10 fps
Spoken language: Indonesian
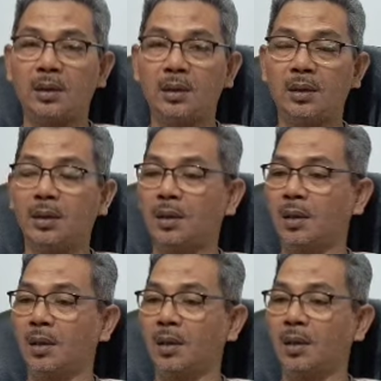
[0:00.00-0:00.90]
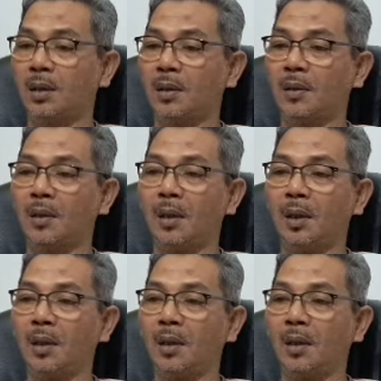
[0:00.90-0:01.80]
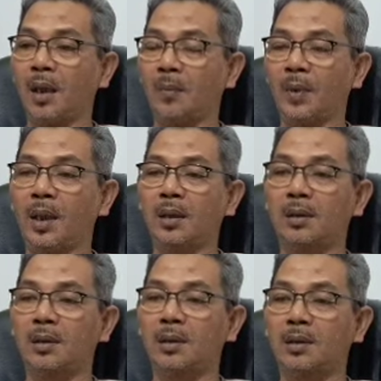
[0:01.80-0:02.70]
ini eh, apa yang